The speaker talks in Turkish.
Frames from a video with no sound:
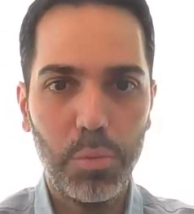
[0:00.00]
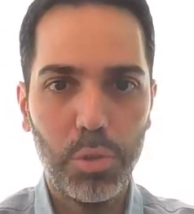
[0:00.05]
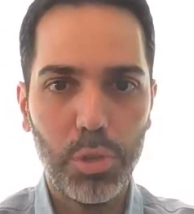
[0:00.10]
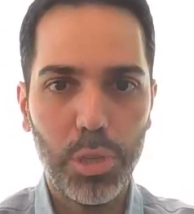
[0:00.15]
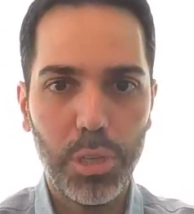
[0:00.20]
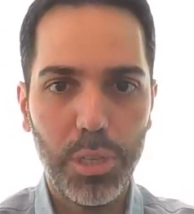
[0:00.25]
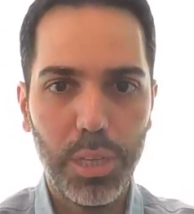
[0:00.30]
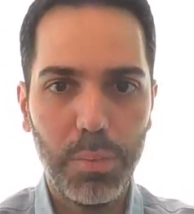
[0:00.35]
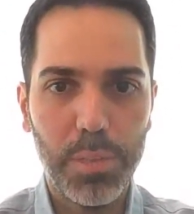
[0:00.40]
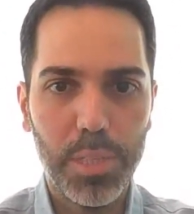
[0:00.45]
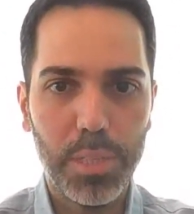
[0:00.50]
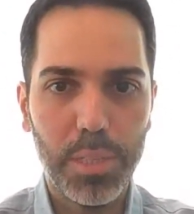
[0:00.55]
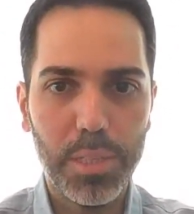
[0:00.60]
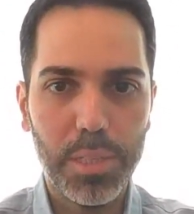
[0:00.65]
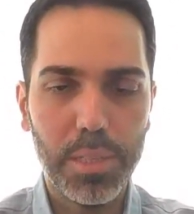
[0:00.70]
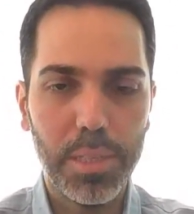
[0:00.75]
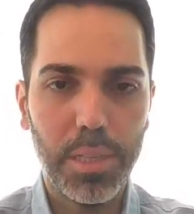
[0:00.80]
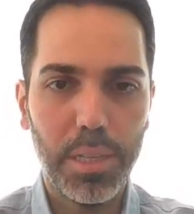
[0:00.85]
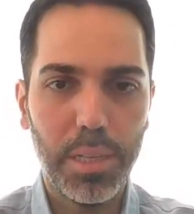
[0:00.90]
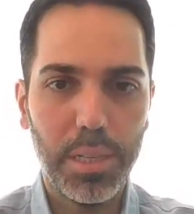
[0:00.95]
müşterilerimize
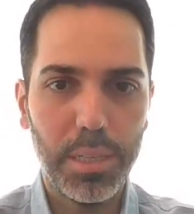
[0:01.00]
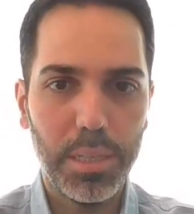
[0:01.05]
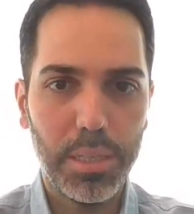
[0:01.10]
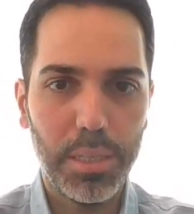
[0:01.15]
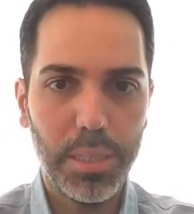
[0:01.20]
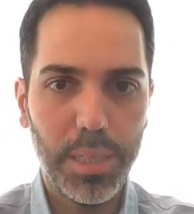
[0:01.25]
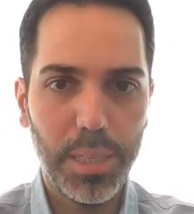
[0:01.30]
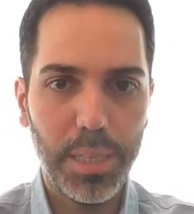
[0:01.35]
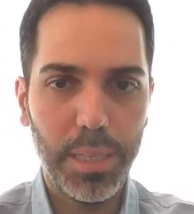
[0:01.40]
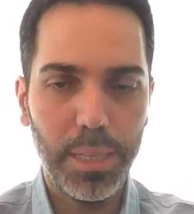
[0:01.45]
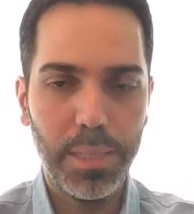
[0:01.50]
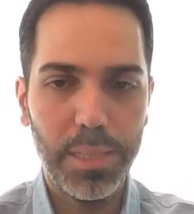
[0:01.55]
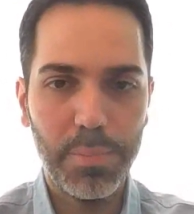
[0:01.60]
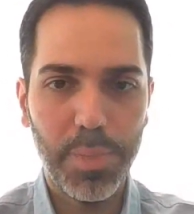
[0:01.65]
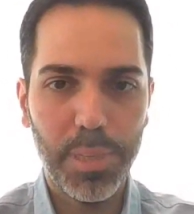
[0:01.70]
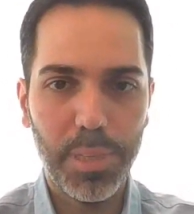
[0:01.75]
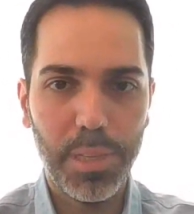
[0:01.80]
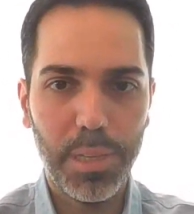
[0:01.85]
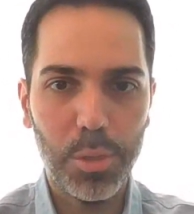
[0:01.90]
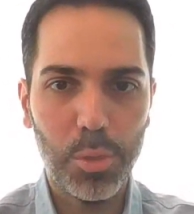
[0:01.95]
nasıl daha iyi
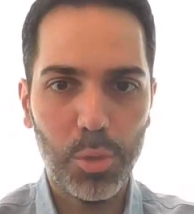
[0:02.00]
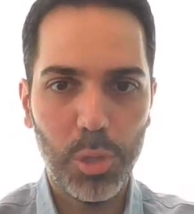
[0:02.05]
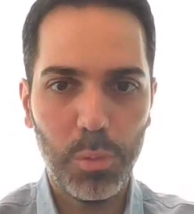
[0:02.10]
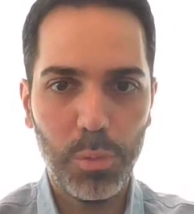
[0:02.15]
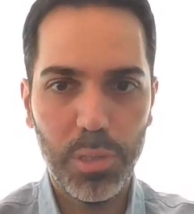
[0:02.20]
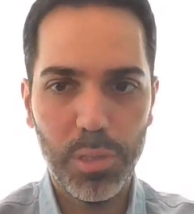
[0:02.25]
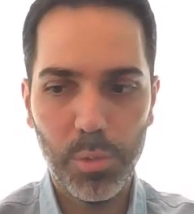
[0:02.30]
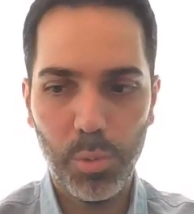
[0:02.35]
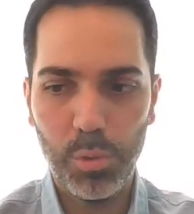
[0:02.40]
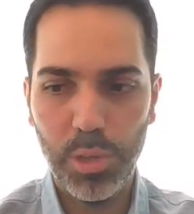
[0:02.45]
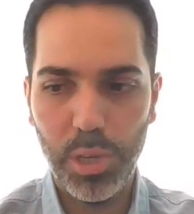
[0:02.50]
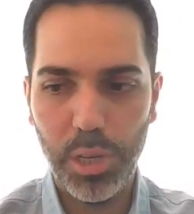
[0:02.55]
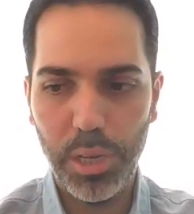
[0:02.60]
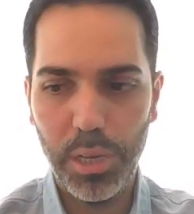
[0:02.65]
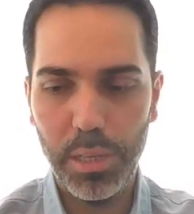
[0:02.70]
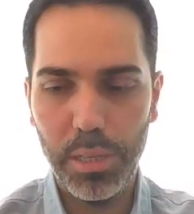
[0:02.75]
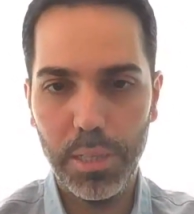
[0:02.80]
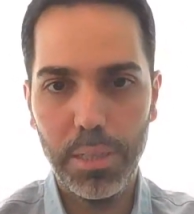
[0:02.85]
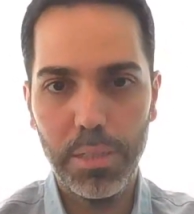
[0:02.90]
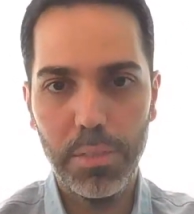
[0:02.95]
hizmetler sunabiliriz
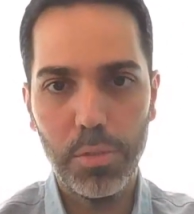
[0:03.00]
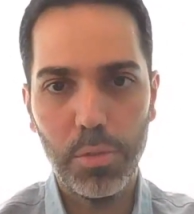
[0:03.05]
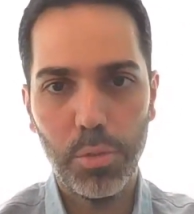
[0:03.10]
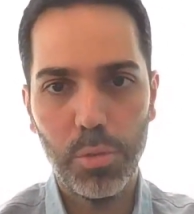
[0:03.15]
odağıyla